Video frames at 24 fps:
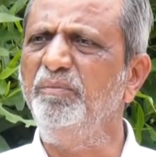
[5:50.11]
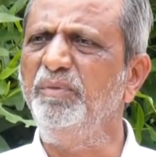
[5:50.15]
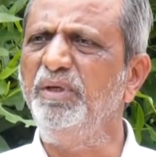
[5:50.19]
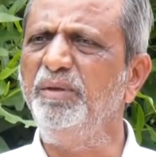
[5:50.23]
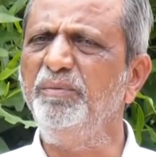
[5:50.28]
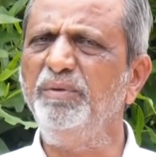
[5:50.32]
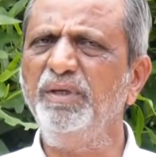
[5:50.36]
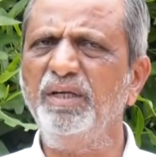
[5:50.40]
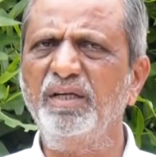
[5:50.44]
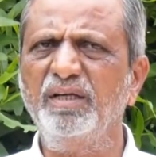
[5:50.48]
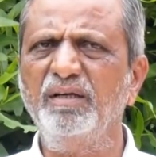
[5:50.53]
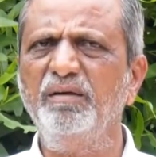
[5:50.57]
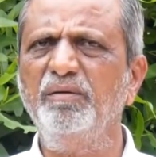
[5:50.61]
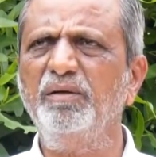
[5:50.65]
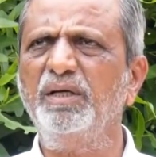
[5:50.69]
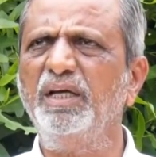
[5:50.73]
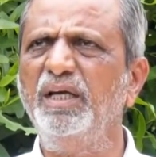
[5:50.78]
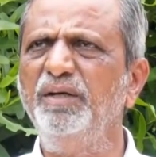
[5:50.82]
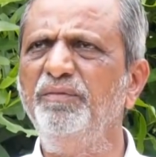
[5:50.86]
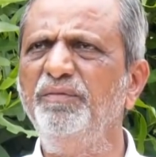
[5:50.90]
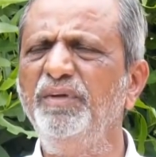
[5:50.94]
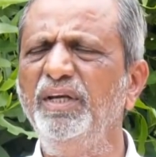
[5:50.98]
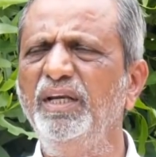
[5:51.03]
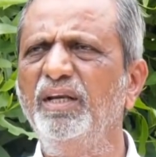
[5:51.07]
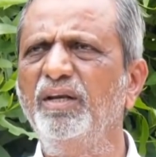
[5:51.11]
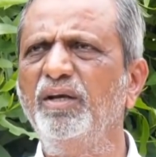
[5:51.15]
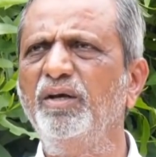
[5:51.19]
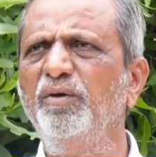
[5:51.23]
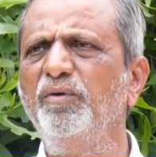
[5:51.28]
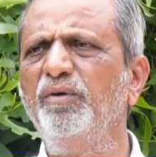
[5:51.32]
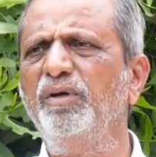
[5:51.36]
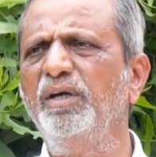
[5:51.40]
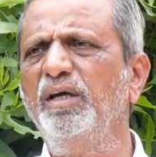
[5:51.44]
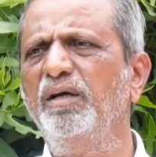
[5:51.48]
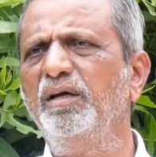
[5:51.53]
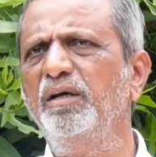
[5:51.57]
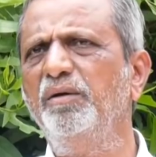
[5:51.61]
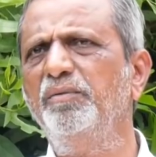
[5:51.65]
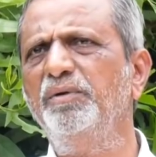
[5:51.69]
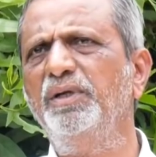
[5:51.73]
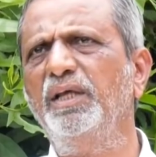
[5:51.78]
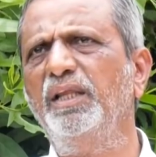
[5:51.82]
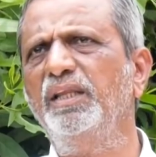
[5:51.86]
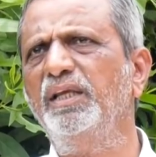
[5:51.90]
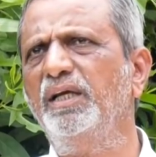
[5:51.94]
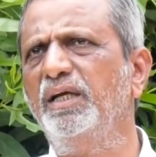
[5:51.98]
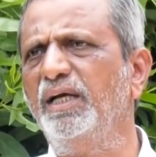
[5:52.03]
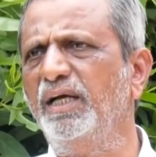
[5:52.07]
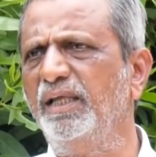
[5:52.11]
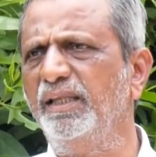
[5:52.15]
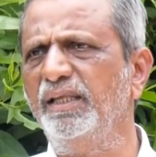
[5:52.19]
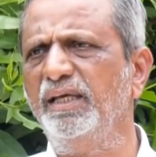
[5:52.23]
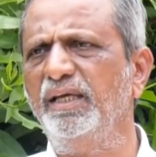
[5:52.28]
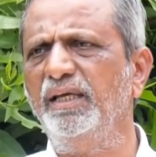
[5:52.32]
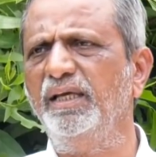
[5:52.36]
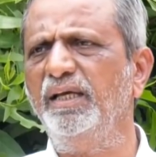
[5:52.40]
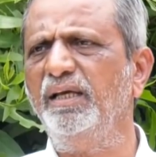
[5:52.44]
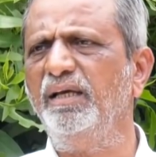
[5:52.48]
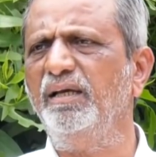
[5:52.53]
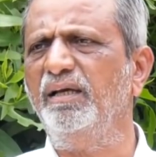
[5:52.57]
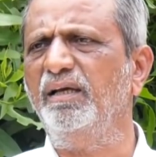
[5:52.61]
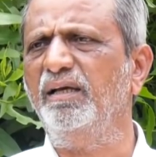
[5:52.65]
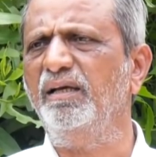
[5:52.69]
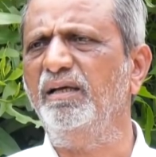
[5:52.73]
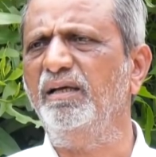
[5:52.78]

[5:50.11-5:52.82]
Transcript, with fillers: మేమే కన్వీనర్గా ఉన్నాం కాబట్టి అది కాదయ్యా